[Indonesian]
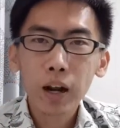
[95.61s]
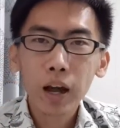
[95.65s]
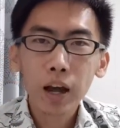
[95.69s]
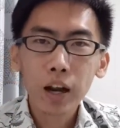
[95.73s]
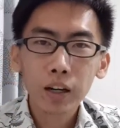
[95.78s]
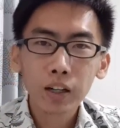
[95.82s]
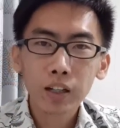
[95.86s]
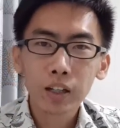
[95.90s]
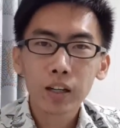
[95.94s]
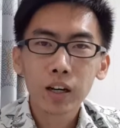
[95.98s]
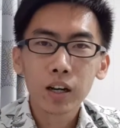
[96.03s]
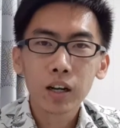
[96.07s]

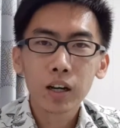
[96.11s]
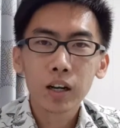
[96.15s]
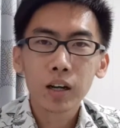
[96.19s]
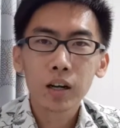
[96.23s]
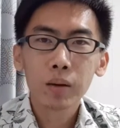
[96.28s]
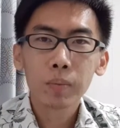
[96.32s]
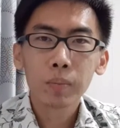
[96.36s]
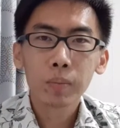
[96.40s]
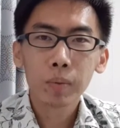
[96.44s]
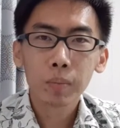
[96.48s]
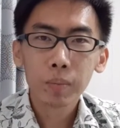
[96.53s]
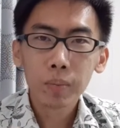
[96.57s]

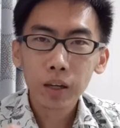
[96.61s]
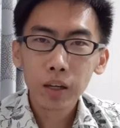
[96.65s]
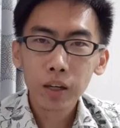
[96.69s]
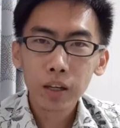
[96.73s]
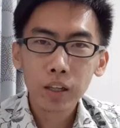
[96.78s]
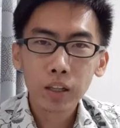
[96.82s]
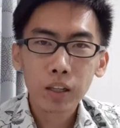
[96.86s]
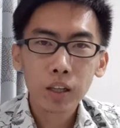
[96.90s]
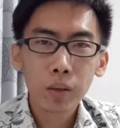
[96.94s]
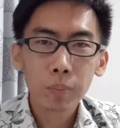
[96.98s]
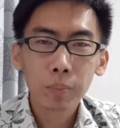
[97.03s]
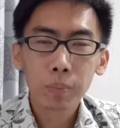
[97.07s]
ada
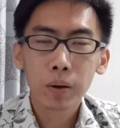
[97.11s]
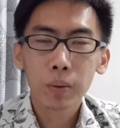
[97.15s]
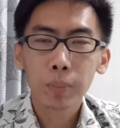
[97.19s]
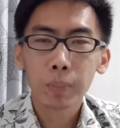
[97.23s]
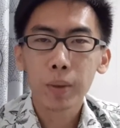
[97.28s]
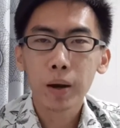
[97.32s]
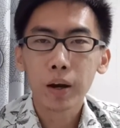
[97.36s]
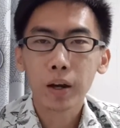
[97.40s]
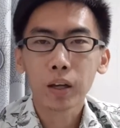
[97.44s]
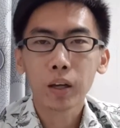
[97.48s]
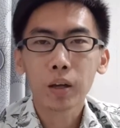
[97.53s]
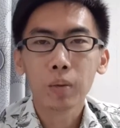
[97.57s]
memiliki
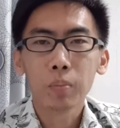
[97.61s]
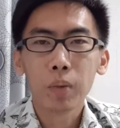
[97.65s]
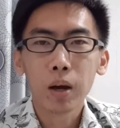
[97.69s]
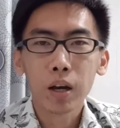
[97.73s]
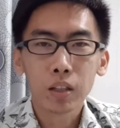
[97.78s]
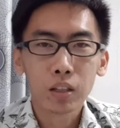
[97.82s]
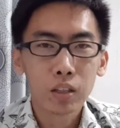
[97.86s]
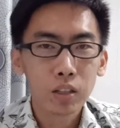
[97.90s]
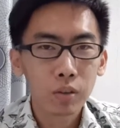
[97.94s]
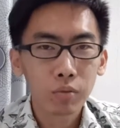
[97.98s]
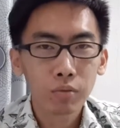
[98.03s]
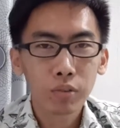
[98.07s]
berbagai
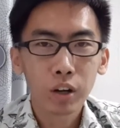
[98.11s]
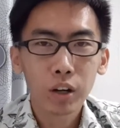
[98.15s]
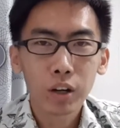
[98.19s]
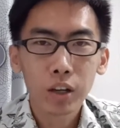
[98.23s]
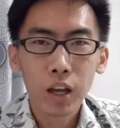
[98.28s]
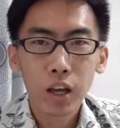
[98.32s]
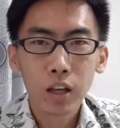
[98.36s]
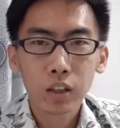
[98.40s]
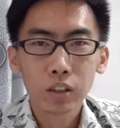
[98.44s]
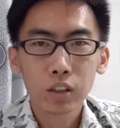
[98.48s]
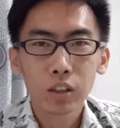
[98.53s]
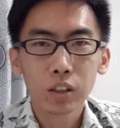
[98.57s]
macam
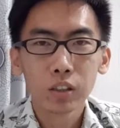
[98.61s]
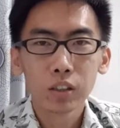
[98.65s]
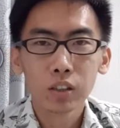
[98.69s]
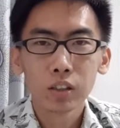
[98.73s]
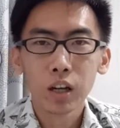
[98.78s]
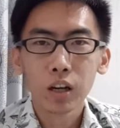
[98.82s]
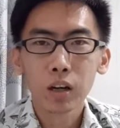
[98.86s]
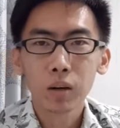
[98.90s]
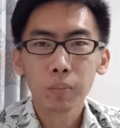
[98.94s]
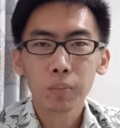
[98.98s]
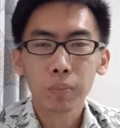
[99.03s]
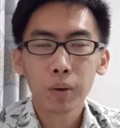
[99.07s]
variasi
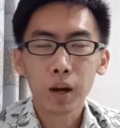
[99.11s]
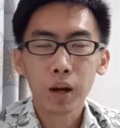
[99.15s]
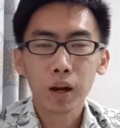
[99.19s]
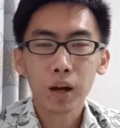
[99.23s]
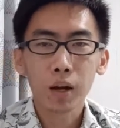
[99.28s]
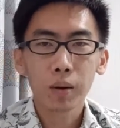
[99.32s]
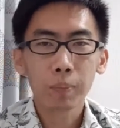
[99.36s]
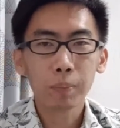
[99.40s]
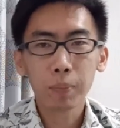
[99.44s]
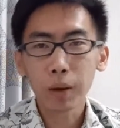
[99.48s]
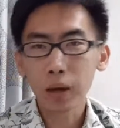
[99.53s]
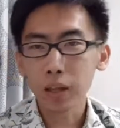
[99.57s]
dan
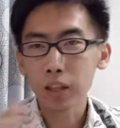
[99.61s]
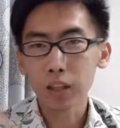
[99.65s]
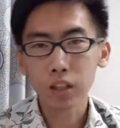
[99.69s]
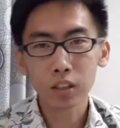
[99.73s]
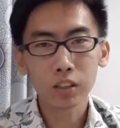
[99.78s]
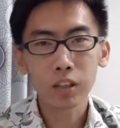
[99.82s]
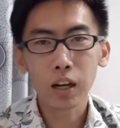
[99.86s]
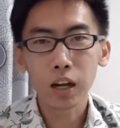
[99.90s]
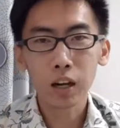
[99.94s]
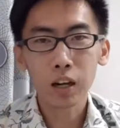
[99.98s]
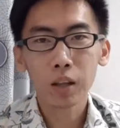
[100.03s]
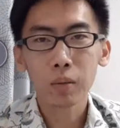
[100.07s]
bahkan banyak
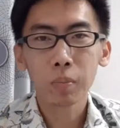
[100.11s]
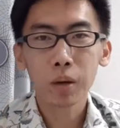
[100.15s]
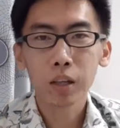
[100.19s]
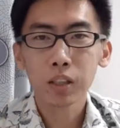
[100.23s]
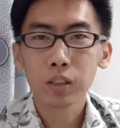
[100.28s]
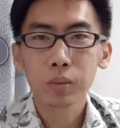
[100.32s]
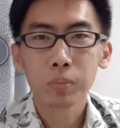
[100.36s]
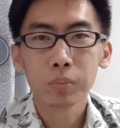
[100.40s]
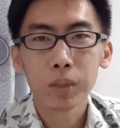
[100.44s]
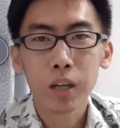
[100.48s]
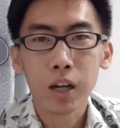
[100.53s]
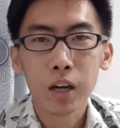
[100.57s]
sekali
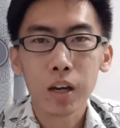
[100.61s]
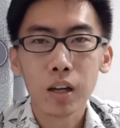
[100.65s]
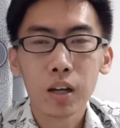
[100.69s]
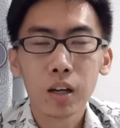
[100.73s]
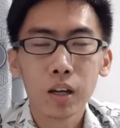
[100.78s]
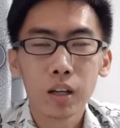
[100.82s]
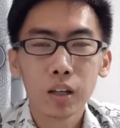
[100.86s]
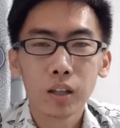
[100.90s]
macamnya